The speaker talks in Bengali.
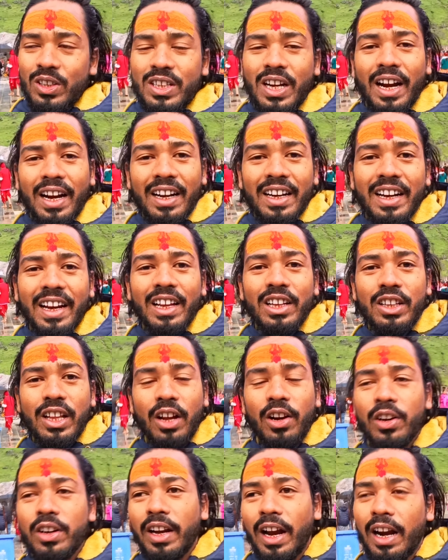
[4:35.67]
শাড়ি লেজ
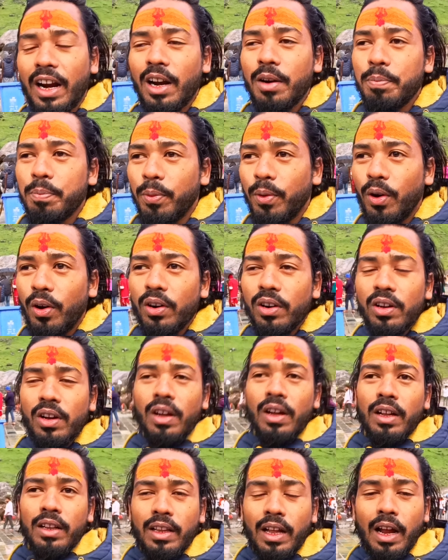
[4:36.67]
ধরে টানার পর
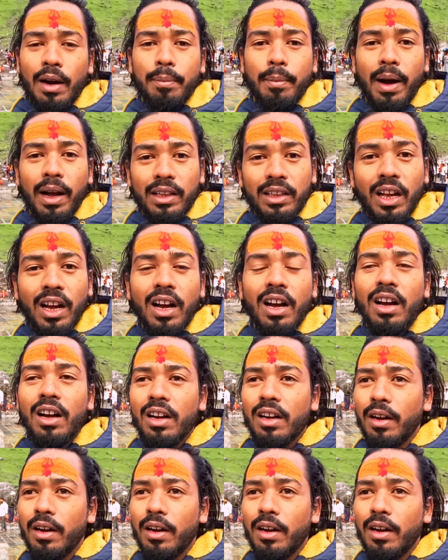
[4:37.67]
তার মাথা